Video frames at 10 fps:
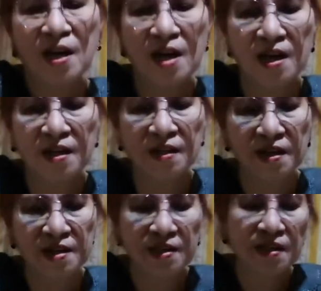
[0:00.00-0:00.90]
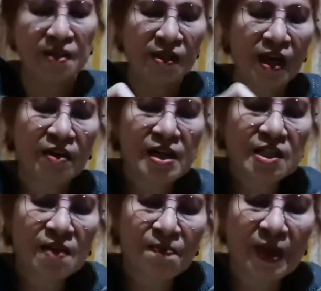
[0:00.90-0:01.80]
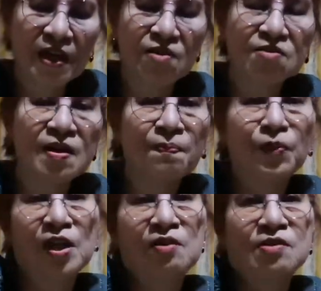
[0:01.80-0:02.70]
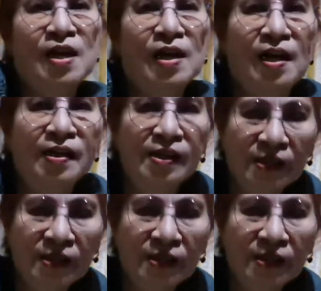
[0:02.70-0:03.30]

na kailangan ng raisin. Ang raisin para yung sa potato salad.